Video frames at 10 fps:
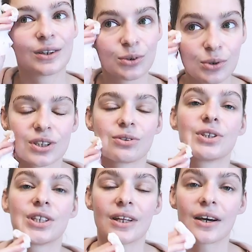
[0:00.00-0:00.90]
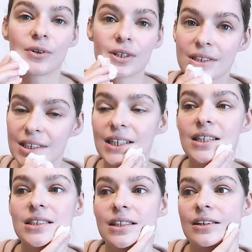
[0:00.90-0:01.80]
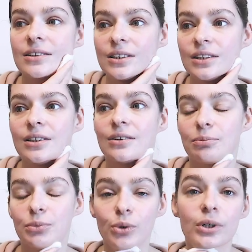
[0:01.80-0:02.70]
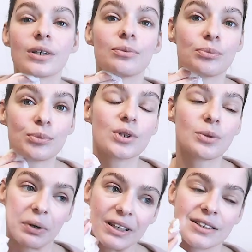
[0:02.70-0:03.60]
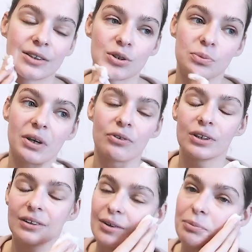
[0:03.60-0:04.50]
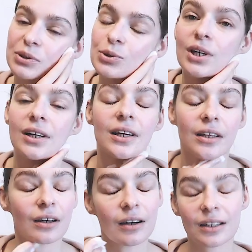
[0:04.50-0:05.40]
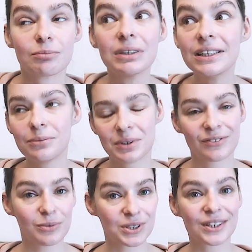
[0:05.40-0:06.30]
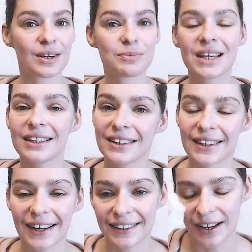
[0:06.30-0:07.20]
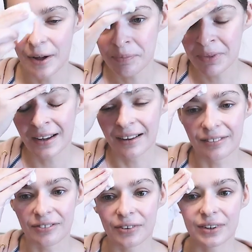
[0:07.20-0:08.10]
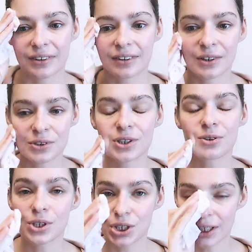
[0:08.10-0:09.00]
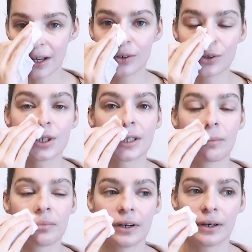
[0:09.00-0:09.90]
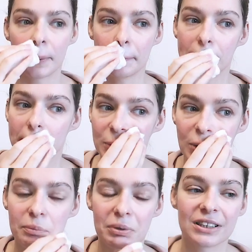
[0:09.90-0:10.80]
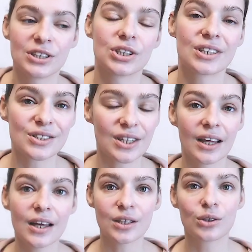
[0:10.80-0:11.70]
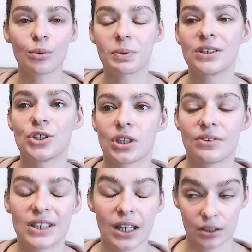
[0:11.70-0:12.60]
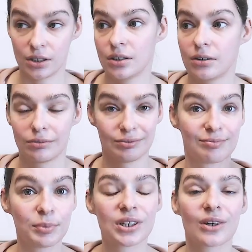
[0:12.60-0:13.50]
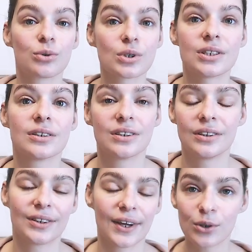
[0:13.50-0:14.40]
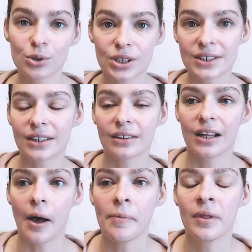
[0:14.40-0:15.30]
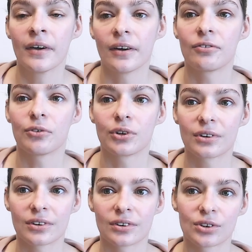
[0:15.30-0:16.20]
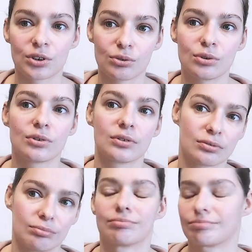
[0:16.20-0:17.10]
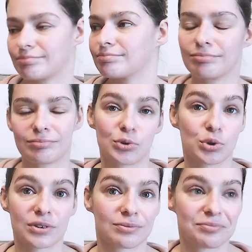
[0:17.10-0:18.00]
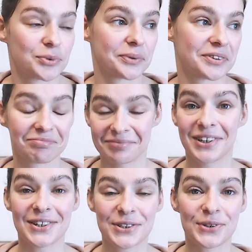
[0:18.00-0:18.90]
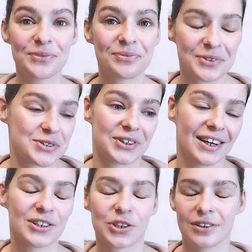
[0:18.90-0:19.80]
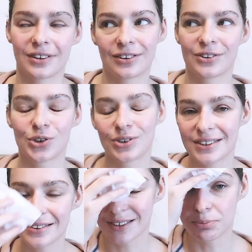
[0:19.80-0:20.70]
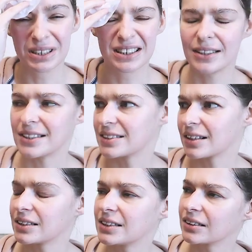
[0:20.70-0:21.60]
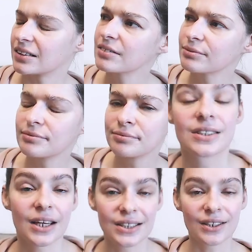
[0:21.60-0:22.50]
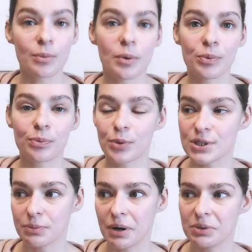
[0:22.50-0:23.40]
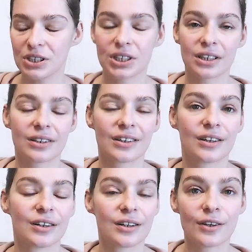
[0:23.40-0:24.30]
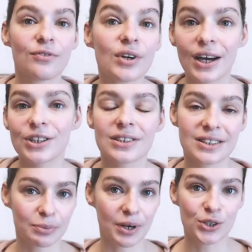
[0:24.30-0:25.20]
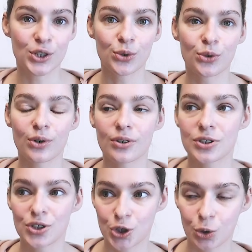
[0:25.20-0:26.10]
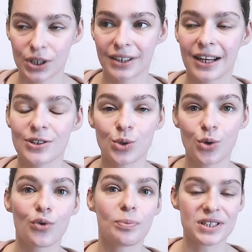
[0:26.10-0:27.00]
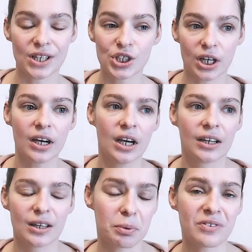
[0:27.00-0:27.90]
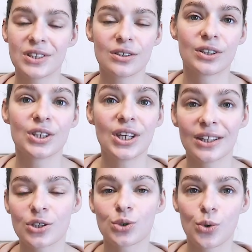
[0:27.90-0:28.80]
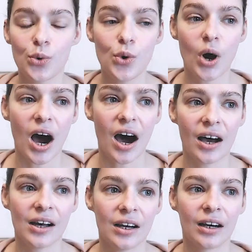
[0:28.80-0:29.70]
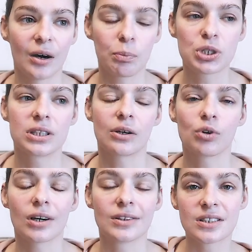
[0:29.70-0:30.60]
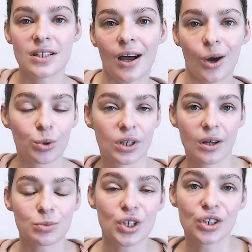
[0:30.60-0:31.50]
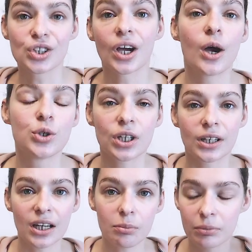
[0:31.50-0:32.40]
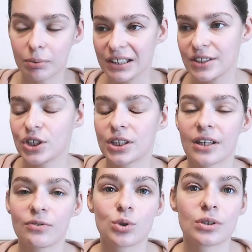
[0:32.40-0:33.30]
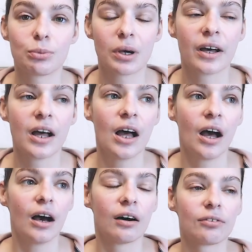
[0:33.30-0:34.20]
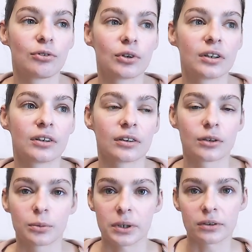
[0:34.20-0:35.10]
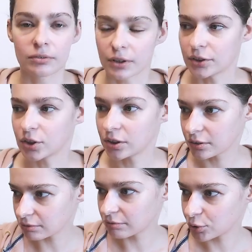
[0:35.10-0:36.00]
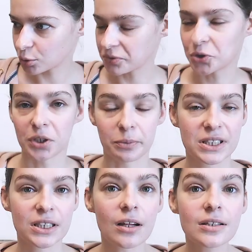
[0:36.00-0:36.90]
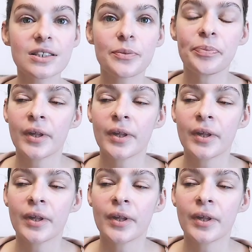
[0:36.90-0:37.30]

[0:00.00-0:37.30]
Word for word: Тоже очень так вот интересно и многим будет полезно. То есть у меня вот подружка Лена, она говорит, блин, мне вообще это обязательно надо. Вот, короче, тоже читаю, тоже там много практических заданий, но практически все они были на курсе, и я их уже делала. Вот, что тоже хорошо, то есть читаешь и не надо ничего делать. Блин, есть захотела, а? Кстати, я после пробежки э, фигачил себя еще с щеткой для сухого массажа. Я, правда, делала это не на сухую, а, а после того, как нанесла какой-то там жиросжигающий крем практически на всю себя. Вот, э, кроме, конечно, чтобы все там осталось.